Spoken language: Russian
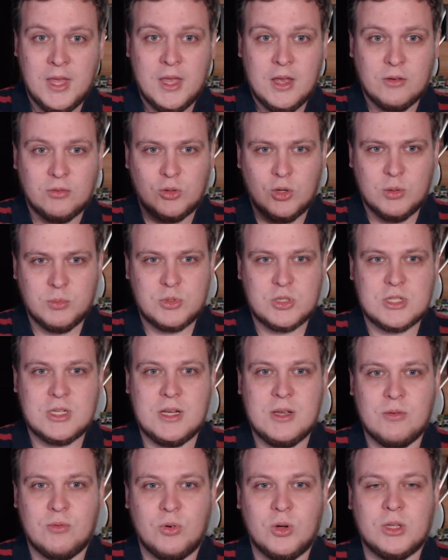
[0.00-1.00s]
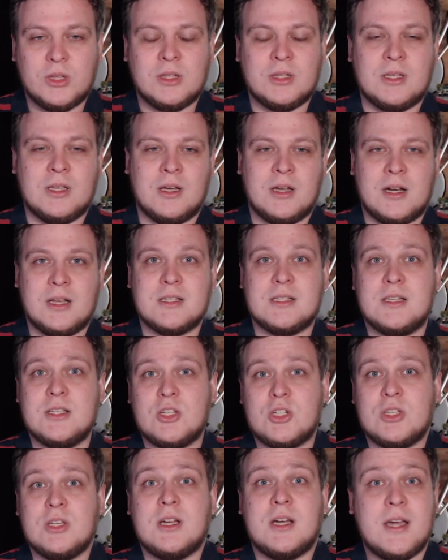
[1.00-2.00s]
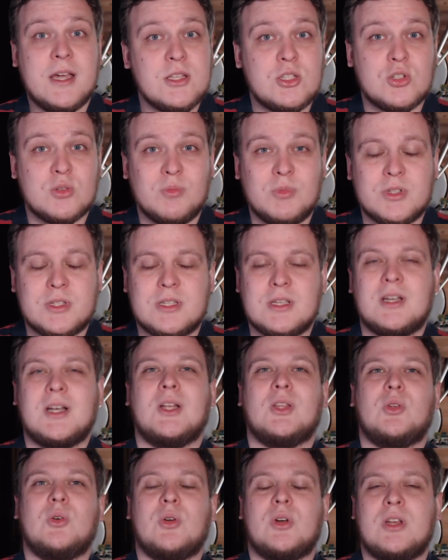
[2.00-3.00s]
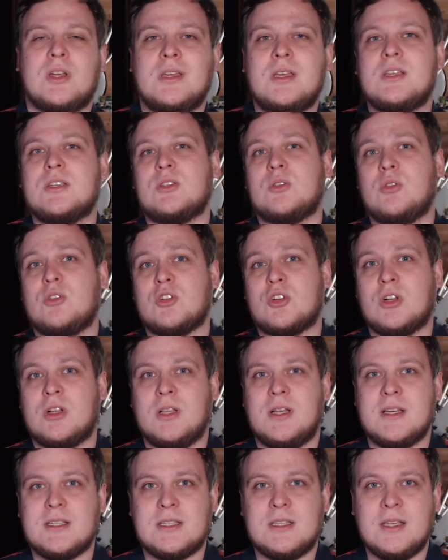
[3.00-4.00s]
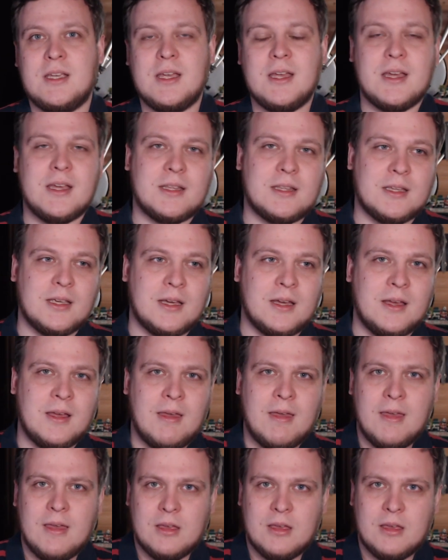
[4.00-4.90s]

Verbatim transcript: В том числе вот а, различные хэтчумусы, которые есть очень классные, это